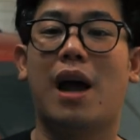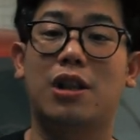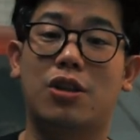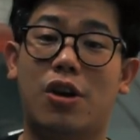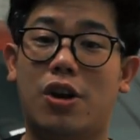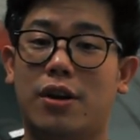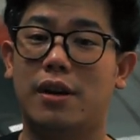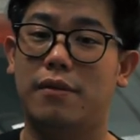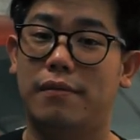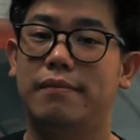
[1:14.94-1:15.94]
kantor
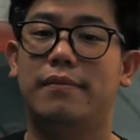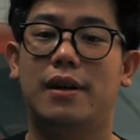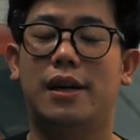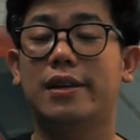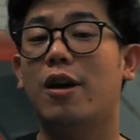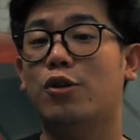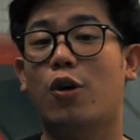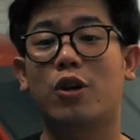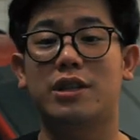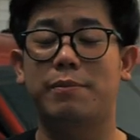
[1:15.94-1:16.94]
Earth Auto
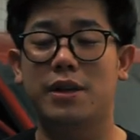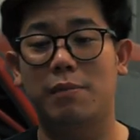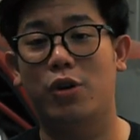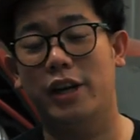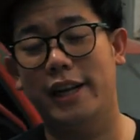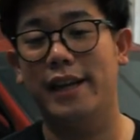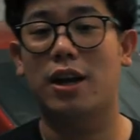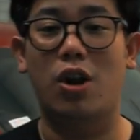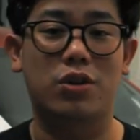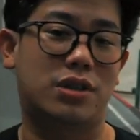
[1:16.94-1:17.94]
Concept Cirebon ini
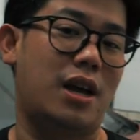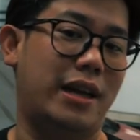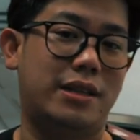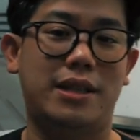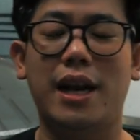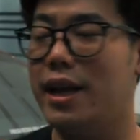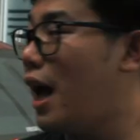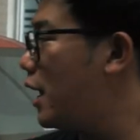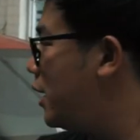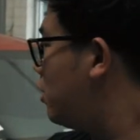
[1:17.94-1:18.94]
close guys. Jadi
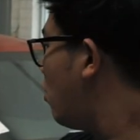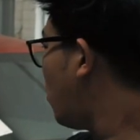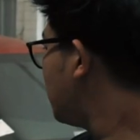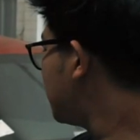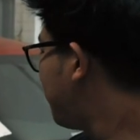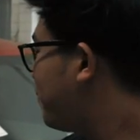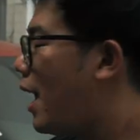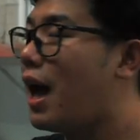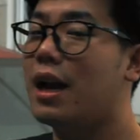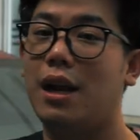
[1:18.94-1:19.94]
hari ini gua konsepnya
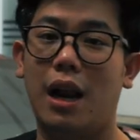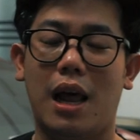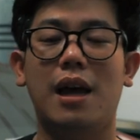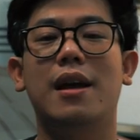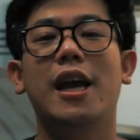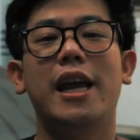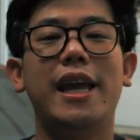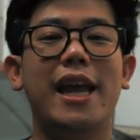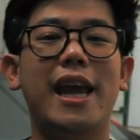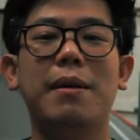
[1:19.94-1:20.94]
adalah
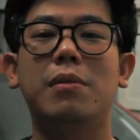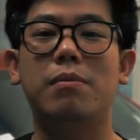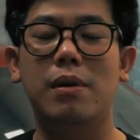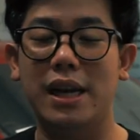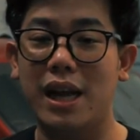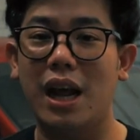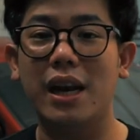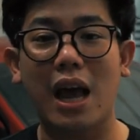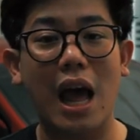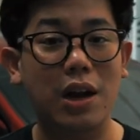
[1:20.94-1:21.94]
ingin memberikan
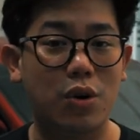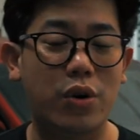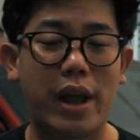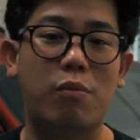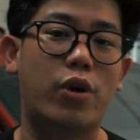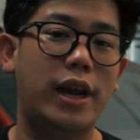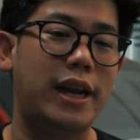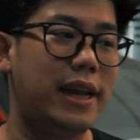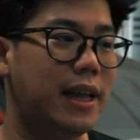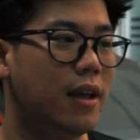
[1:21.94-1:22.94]
kado yang mungkin
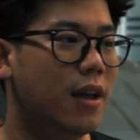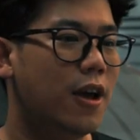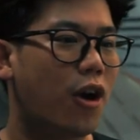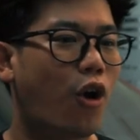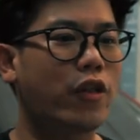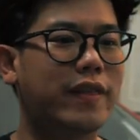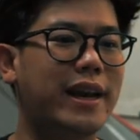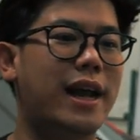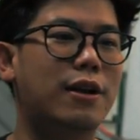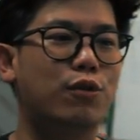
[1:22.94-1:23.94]
ini konten
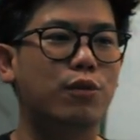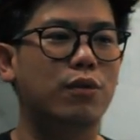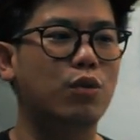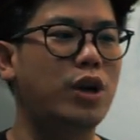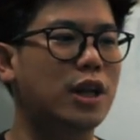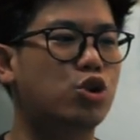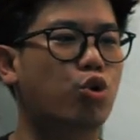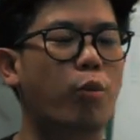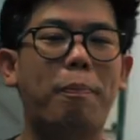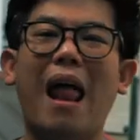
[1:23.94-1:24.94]
yang udah
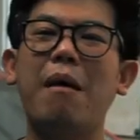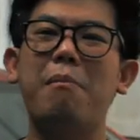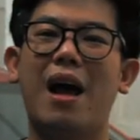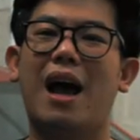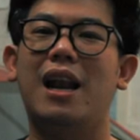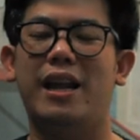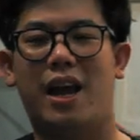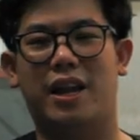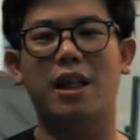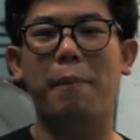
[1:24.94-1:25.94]
cukup lama kali ya.
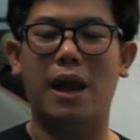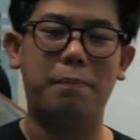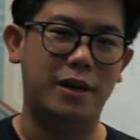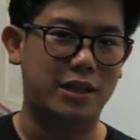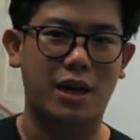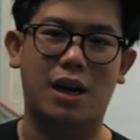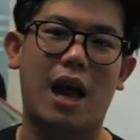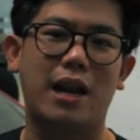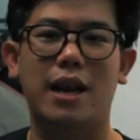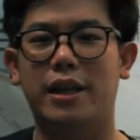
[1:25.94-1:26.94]
Kita pengen present ke
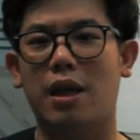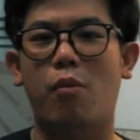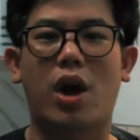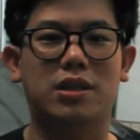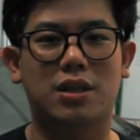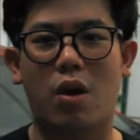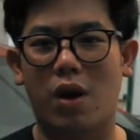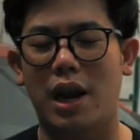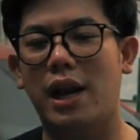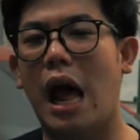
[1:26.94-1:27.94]
kalian, kita mau kasih tahu
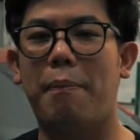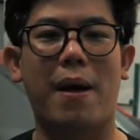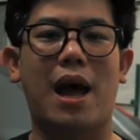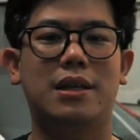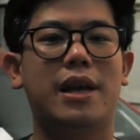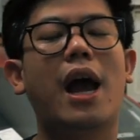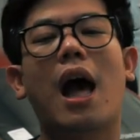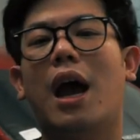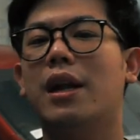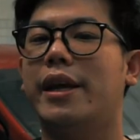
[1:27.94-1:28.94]
kalian apa aja yang
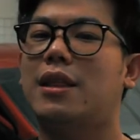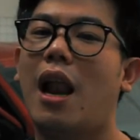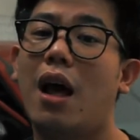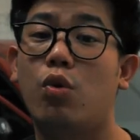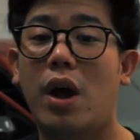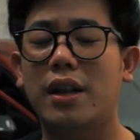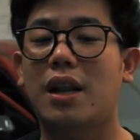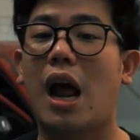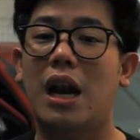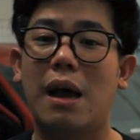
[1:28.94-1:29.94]
akan kita lakukan
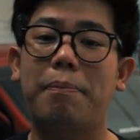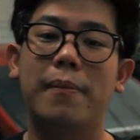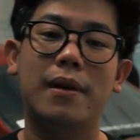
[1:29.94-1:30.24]
terhadap